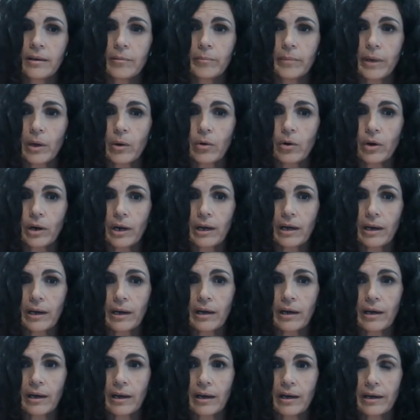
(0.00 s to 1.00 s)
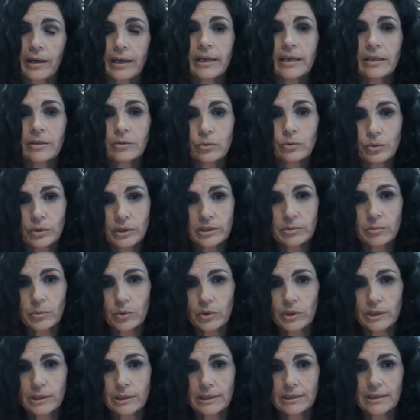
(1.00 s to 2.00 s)
mejorar el
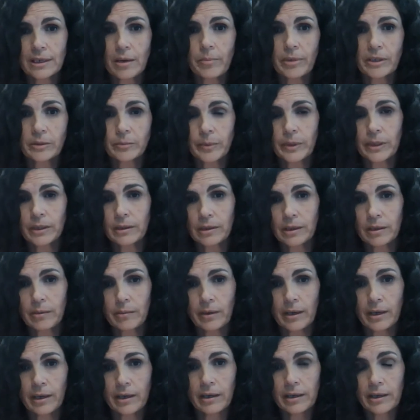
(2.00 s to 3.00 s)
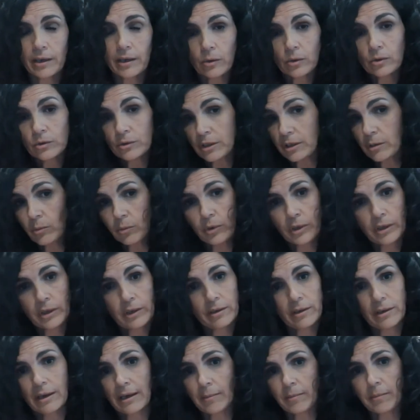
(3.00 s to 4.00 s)
turismo desde esa perspectiva y
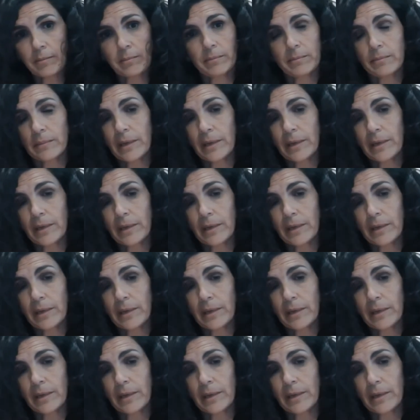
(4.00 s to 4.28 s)
contribuir de la